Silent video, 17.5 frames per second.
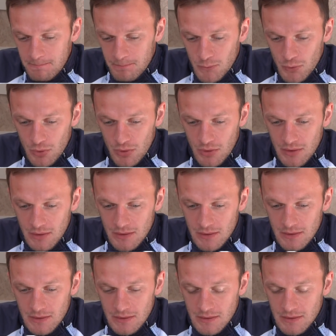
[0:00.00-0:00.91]

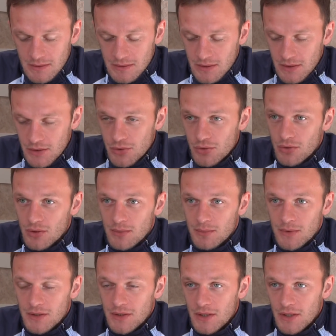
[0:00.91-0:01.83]
только с расчетом
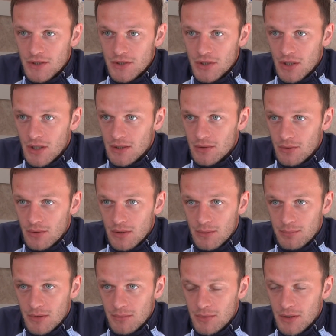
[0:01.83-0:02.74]
на три очка, только
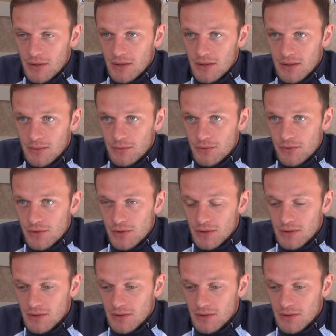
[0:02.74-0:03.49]
победы нам нужны.